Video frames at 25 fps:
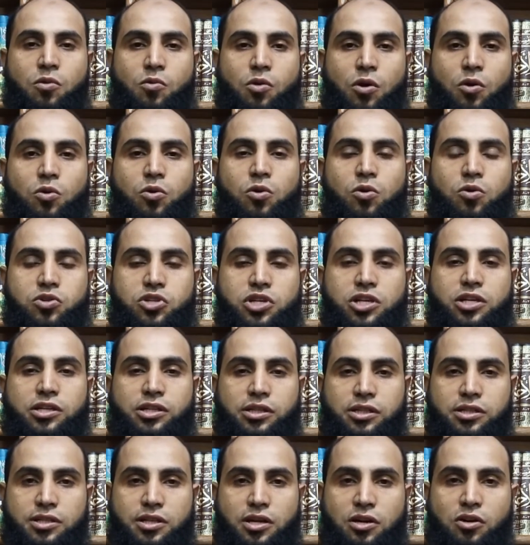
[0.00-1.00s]
وكل شيء
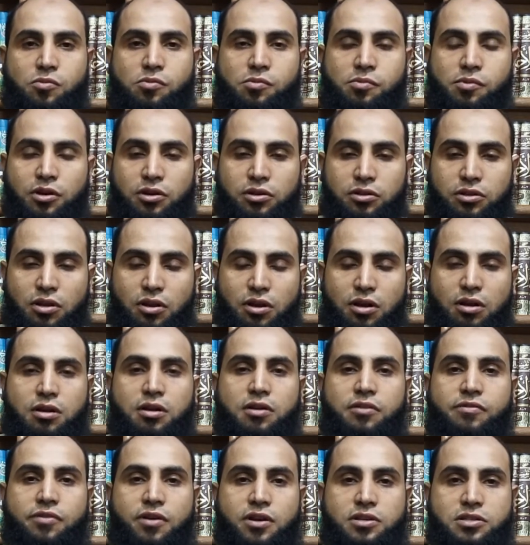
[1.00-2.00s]
عنده بمقدار
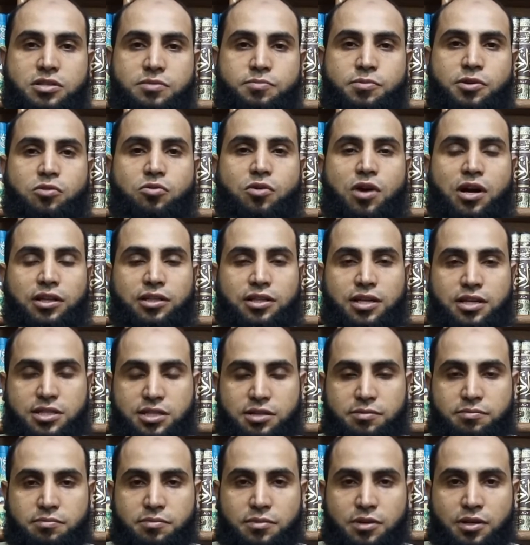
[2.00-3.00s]
فاصبر
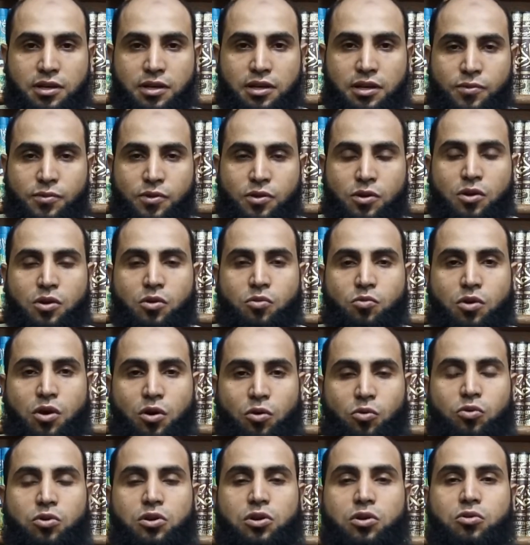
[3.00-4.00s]
واحتسب
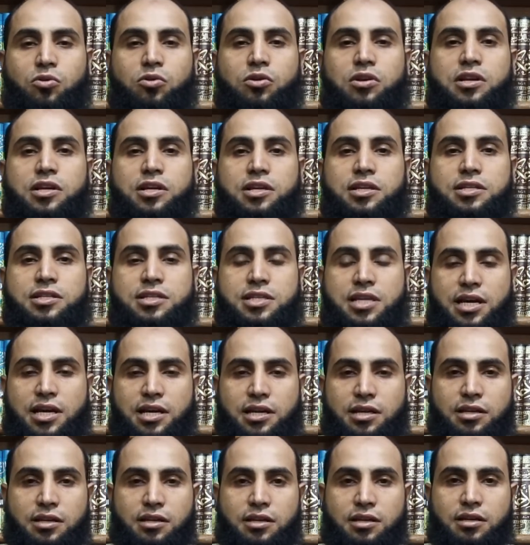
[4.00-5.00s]
وأقول لكل
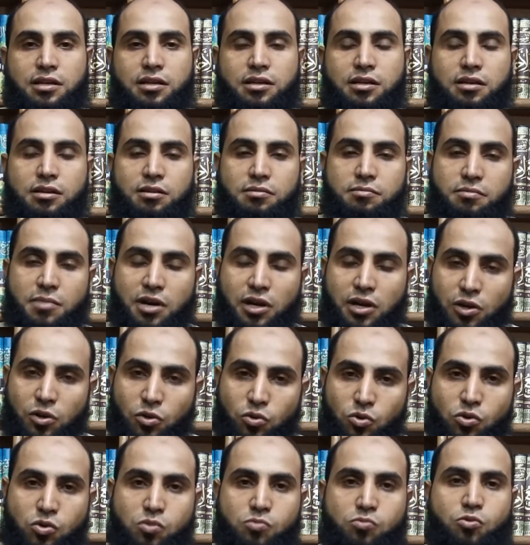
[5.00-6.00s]
إنسان
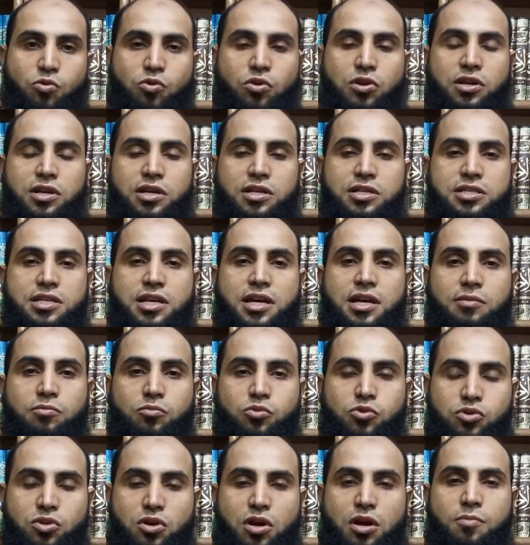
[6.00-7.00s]
مكلوم كل إنسان
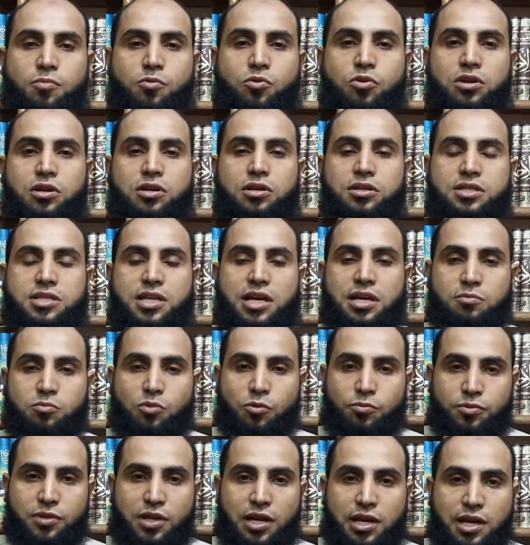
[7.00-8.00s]
مصاب كل إنسان
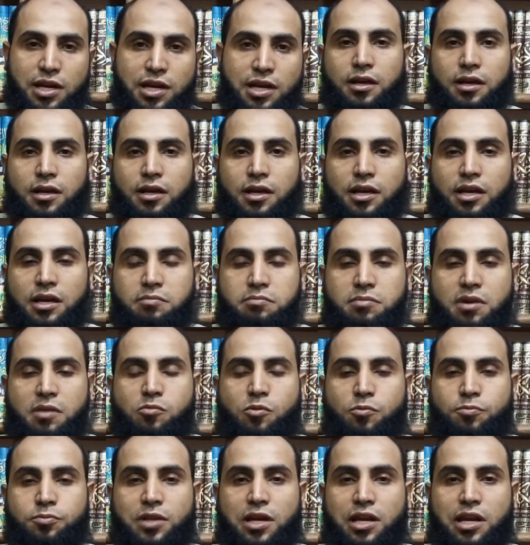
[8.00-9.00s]
مبتلى إما
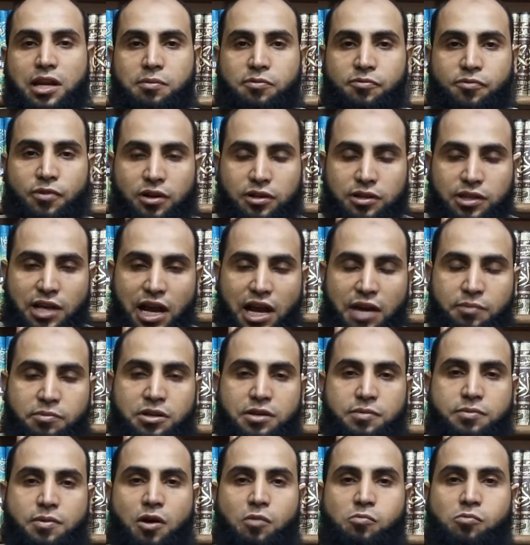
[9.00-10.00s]
مبتلى بفقد
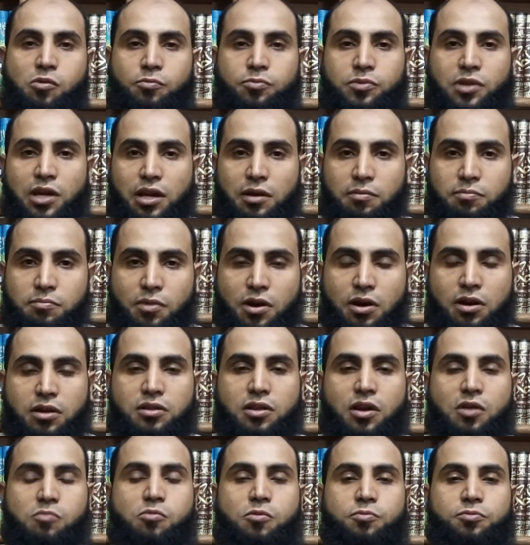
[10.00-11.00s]
حبيب أو مبتلى بمرض
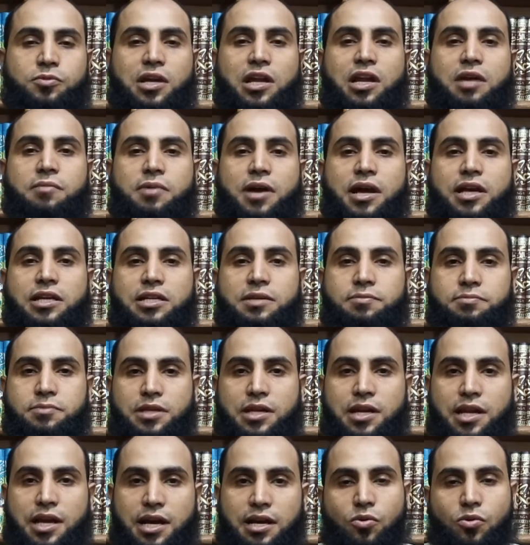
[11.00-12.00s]
أو مبتلى بأي
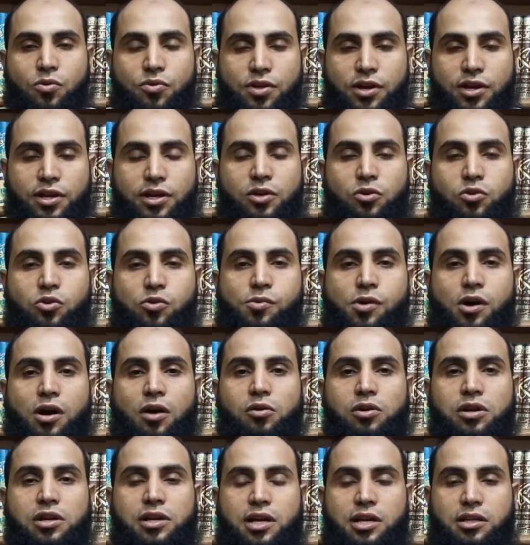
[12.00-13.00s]
ابتلاء أذكره
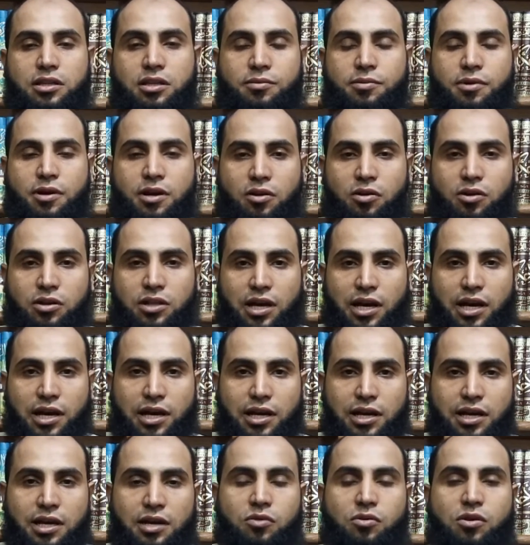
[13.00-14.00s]
بقول الله تبارك
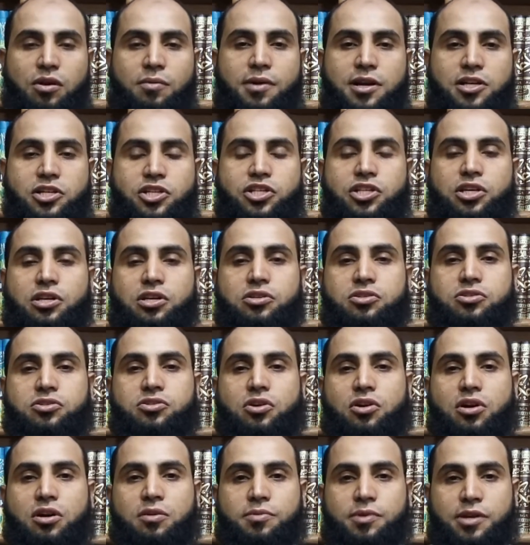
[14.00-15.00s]
وتعالى وبشر
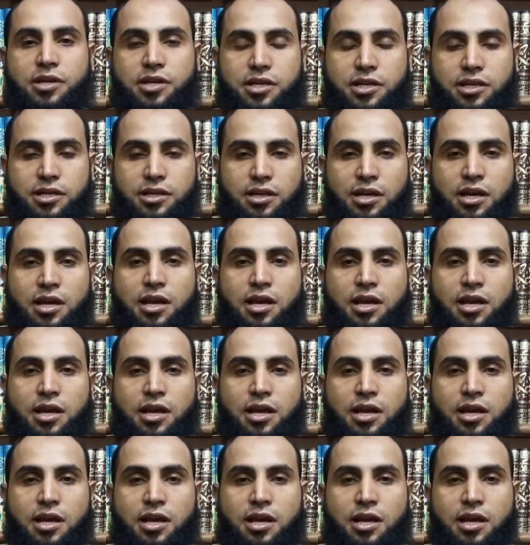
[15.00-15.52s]
الصابرين